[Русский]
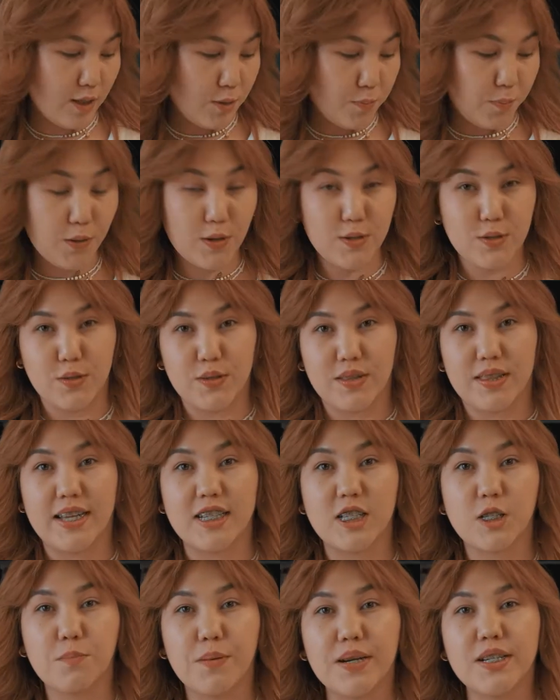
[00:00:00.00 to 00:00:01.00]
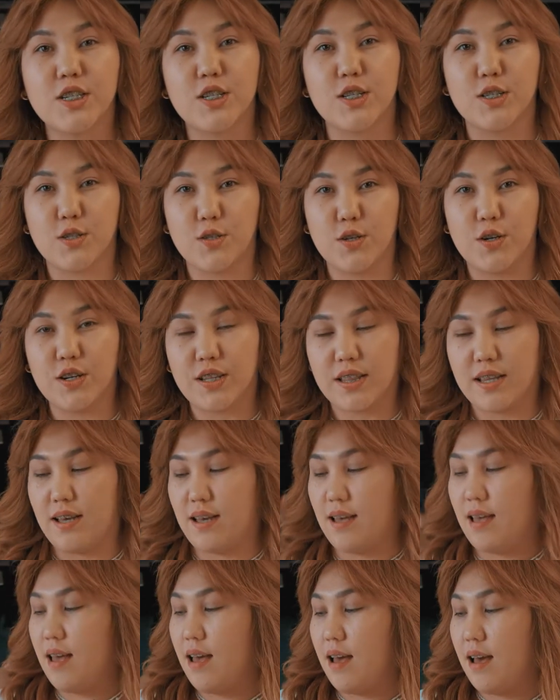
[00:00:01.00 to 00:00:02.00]
используют наш спешл зерна
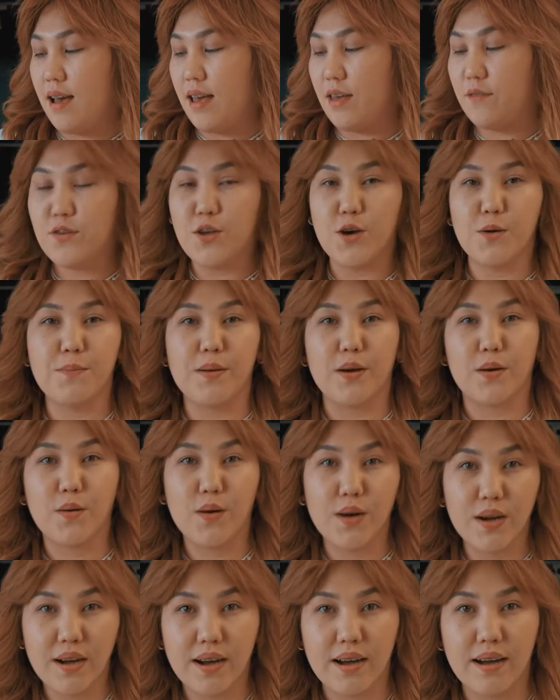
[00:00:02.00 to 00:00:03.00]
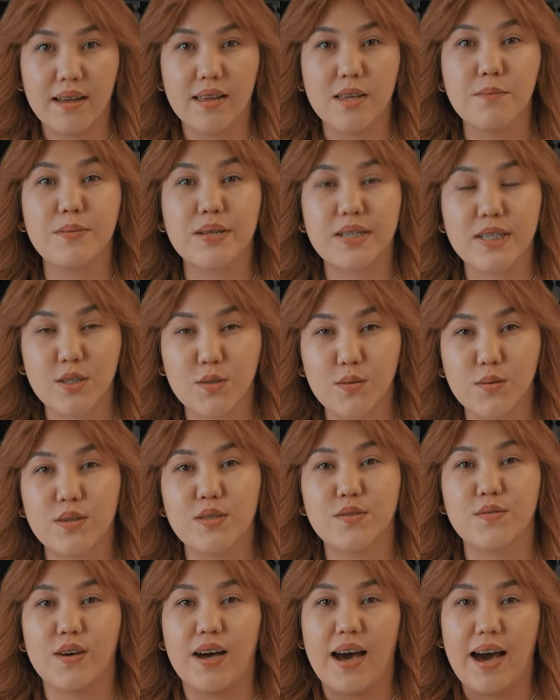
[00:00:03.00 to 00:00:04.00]
Эфиопия Кока и
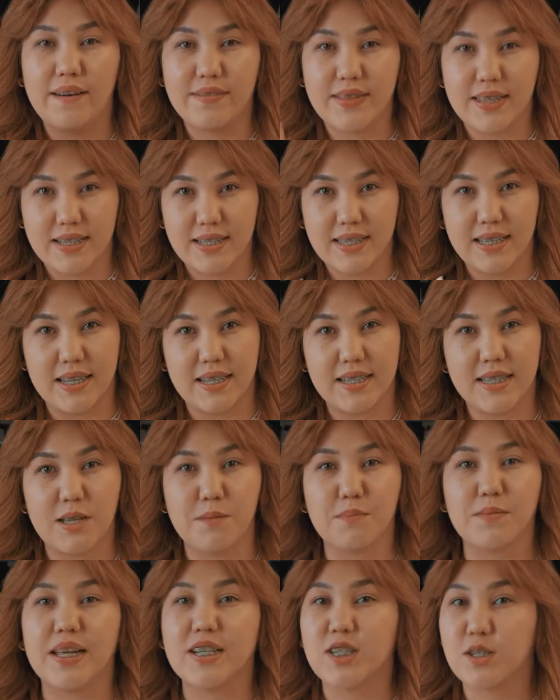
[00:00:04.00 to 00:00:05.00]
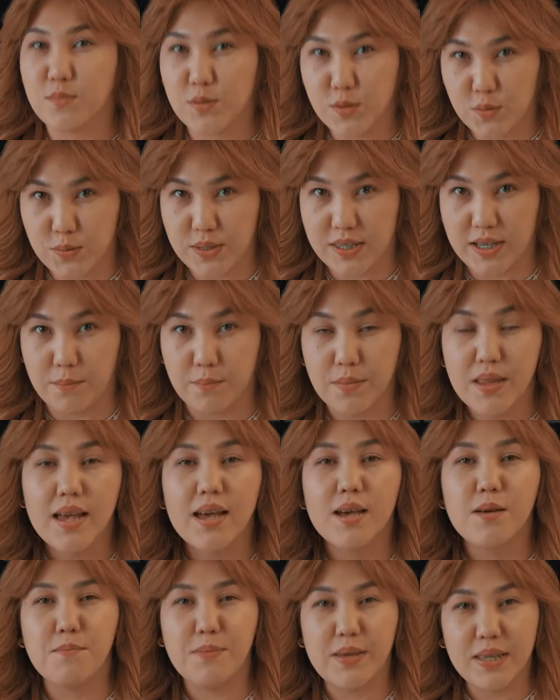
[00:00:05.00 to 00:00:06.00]
презентуют свой авторский рецепт нашим судьям.
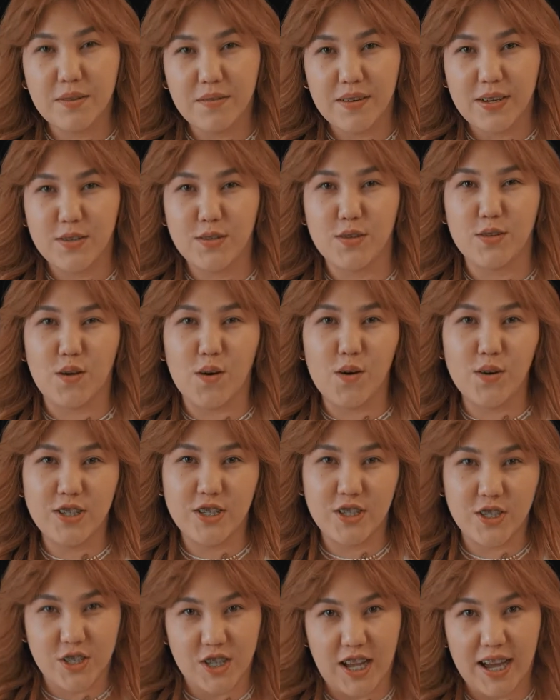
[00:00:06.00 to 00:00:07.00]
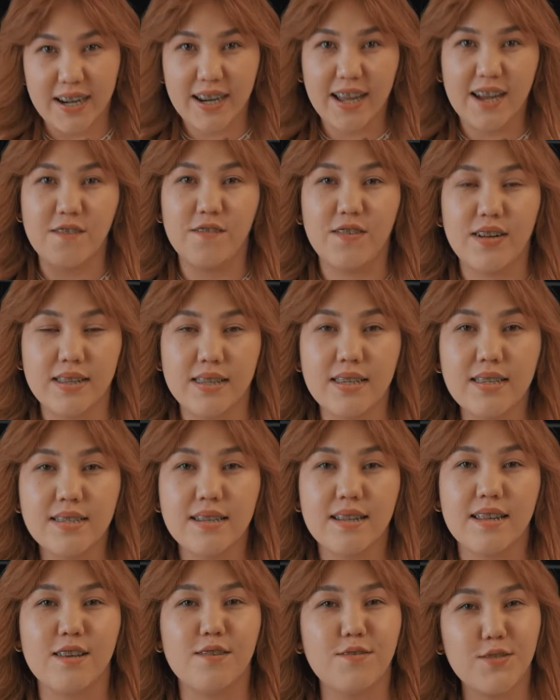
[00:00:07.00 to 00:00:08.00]
Битва идет очень жаркая,
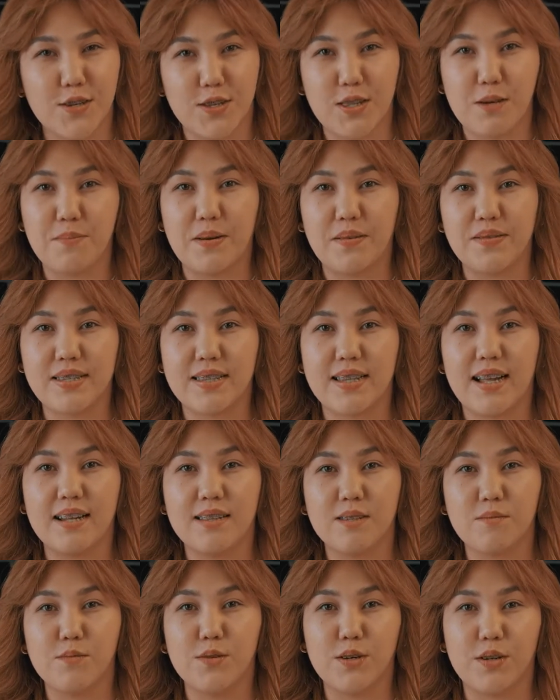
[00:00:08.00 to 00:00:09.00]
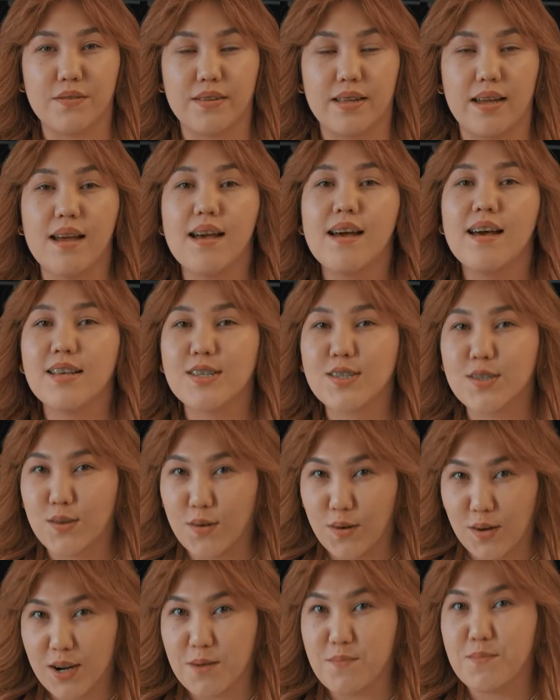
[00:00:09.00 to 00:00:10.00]
волнительная и все на профессиональном уровне.
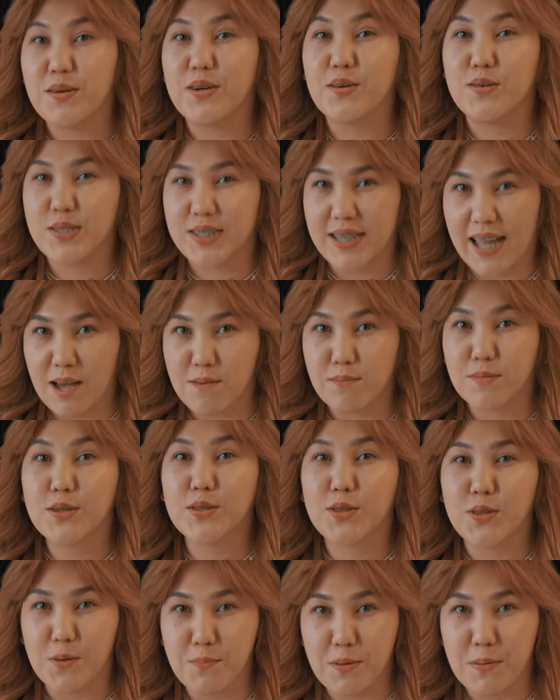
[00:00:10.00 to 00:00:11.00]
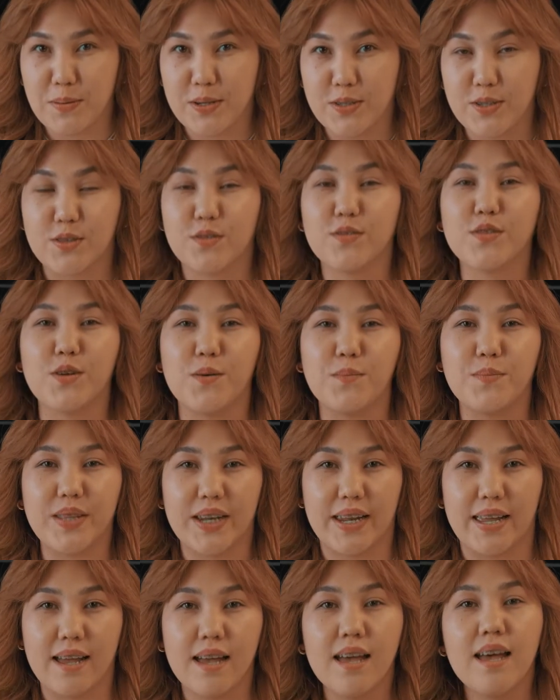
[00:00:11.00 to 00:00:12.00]
Скоро мы узнаем, кто попадет в
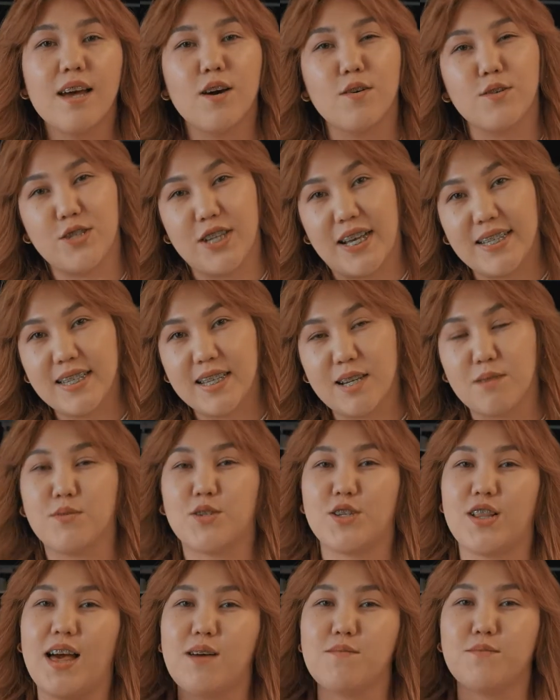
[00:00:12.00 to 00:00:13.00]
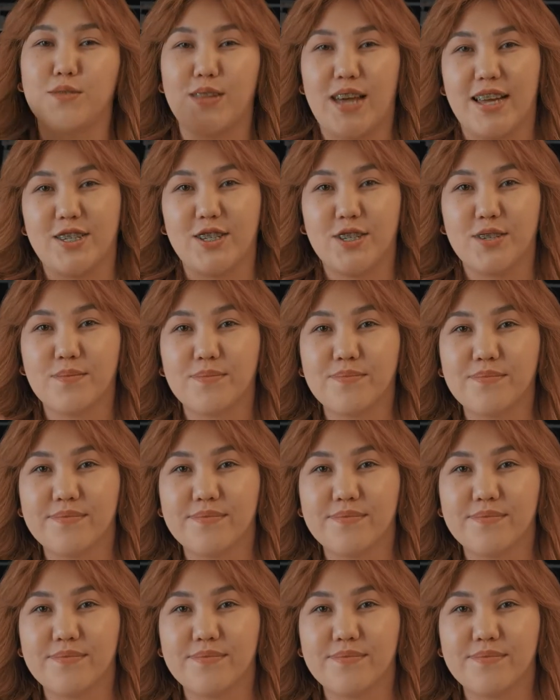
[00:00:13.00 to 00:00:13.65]
топ-3. Участникам желаем удачи!